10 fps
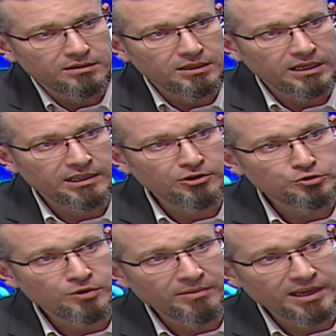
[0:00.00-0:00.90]
à quelle heure
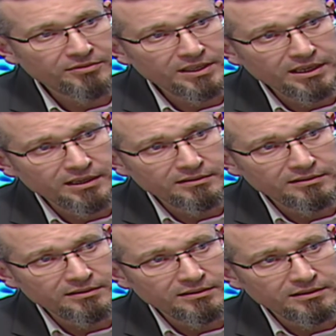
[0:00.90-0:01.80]
je dois me réveiller,
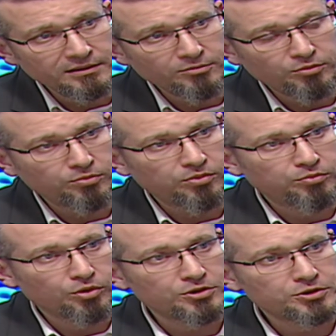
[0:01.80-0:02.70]

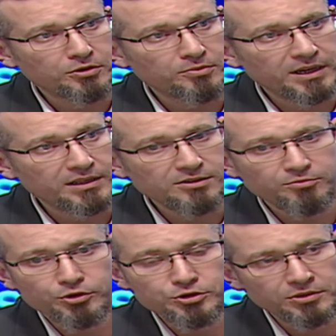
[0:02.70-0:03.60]
pour, le soir, par
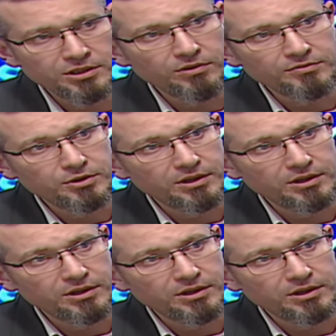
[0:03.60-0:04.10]
exemple, pour ceux qui doivent se